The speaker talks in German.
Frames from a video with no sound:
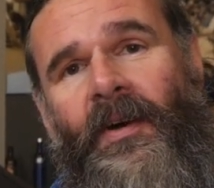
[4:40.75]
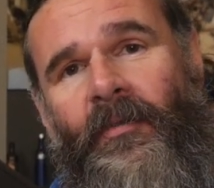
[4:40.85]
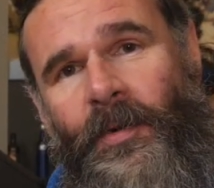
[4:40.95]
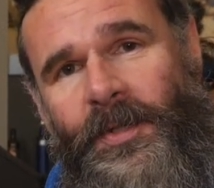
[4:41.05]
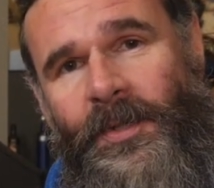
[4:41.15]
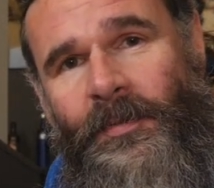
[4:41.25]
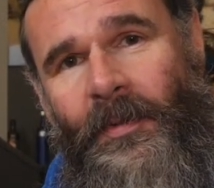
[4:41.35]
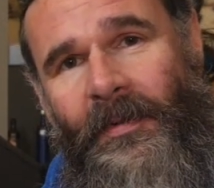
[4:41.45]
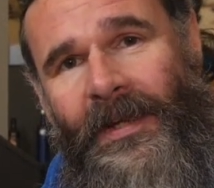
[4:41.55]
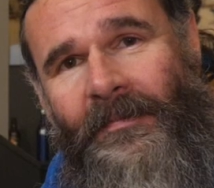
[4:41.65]
Wo ist das
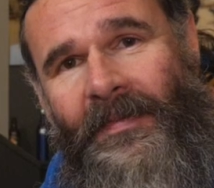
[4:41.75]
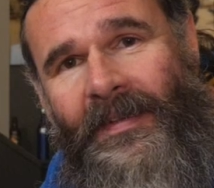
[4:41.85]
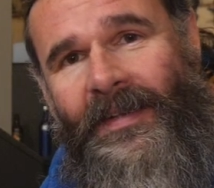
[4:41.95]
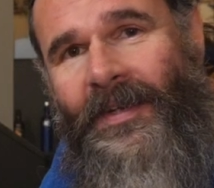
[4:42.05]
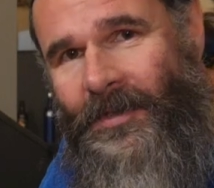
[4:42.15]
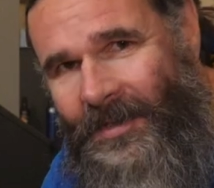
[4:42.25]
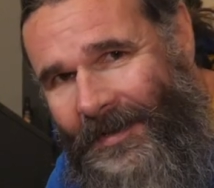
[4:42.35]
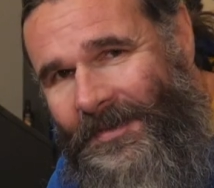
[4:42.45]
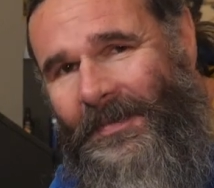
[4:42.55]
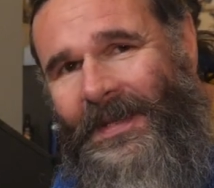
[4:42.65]
Problem?
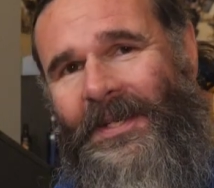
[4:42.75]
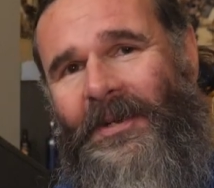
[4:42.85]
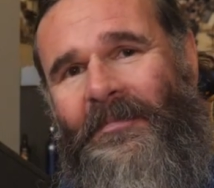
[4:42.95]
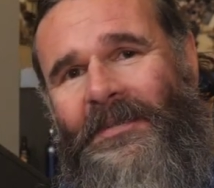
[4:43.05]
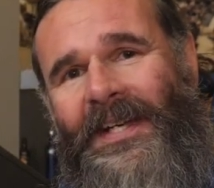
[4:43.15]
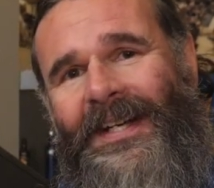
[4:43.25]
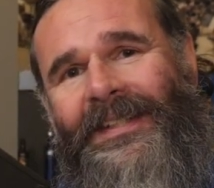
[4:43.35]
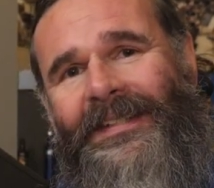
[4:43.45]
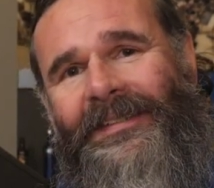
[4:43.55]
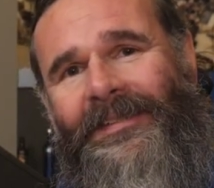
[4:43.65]
Schreibt es mal in die Kommentare.